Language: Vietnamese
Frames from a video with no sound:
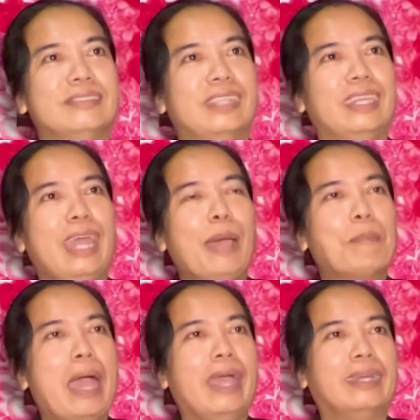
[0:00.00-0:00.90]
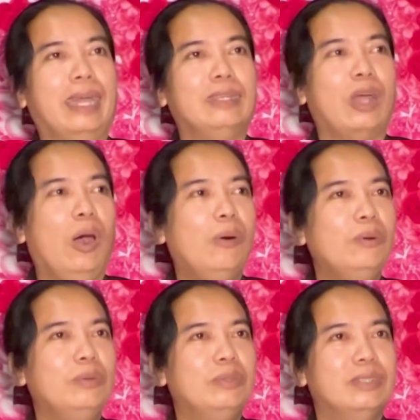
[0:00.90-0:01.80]
thì nam bang cảnh
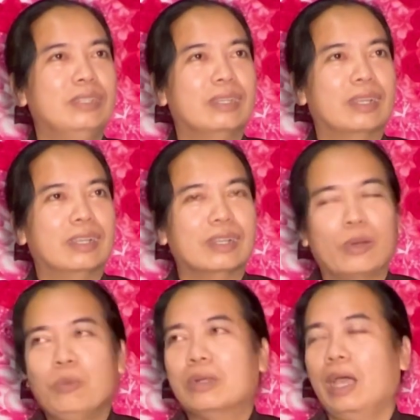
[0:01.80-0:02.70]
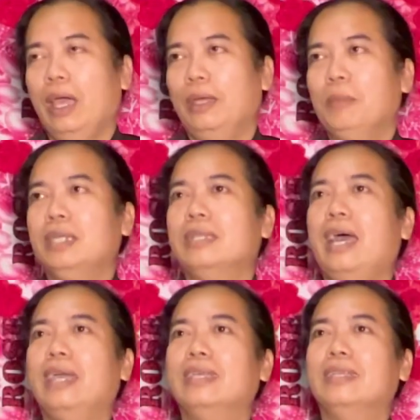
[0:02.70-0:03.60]
khổ cũng kề bên
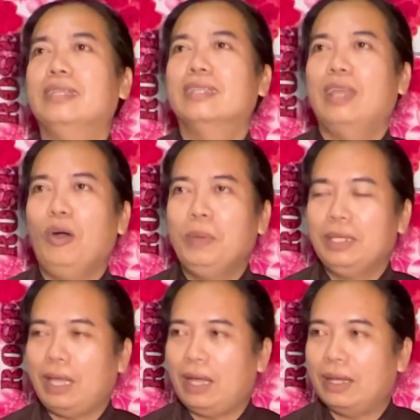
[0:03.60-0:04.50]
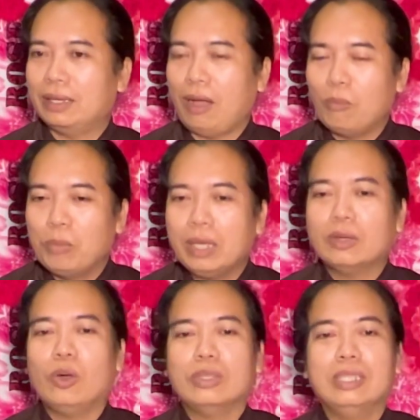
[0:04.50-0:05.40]
tai thôi bây giờ không
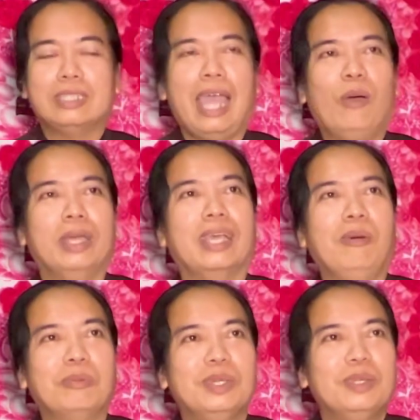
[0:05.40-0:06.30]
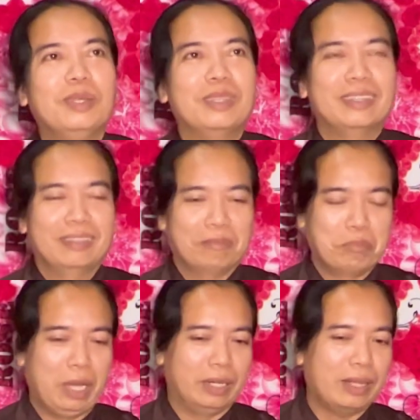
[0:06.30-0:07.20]
biết có chiến sau hay không
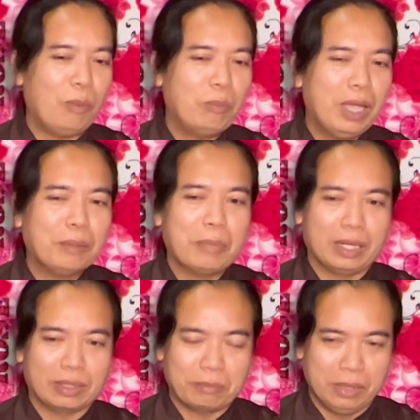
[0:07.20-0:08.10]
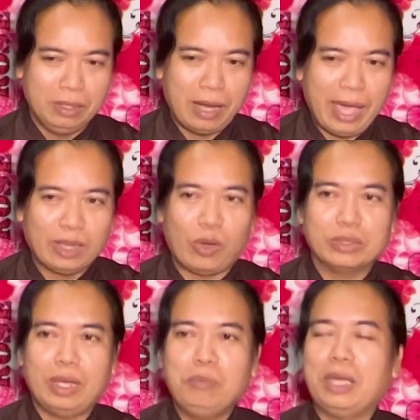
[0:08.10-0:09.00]
mình không biết mình bữa nay
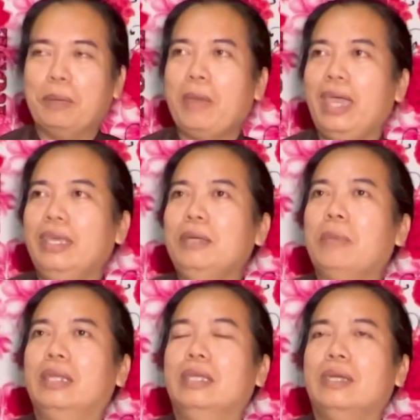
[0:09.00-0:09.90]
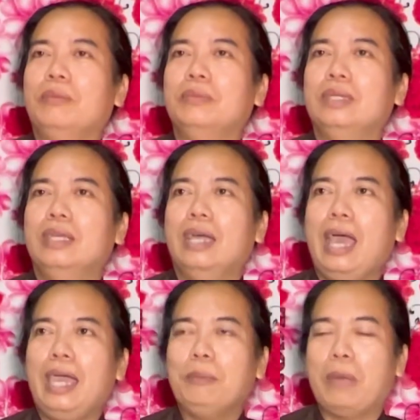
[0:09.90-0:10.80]
còn sống ngày mai yên bình hay không
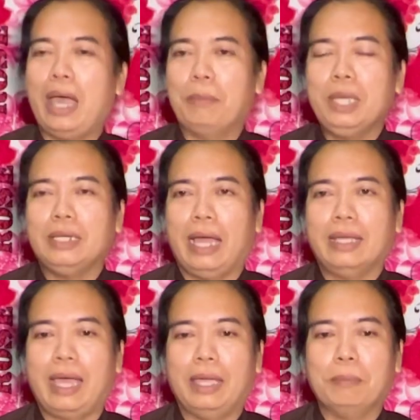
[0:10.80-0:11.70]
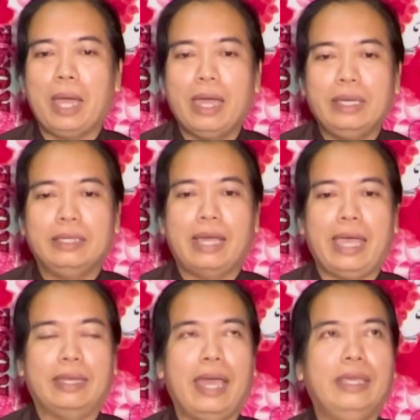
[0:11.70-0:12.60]
ai mà biết đặng ngày mai
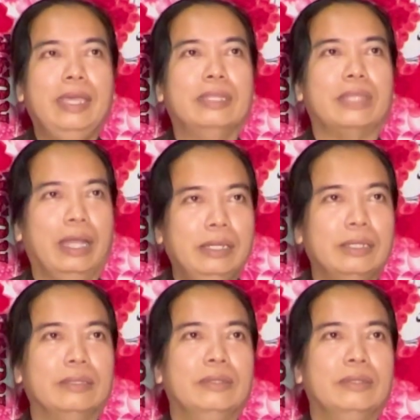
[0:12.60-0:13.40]
ngày nay yên tĩnh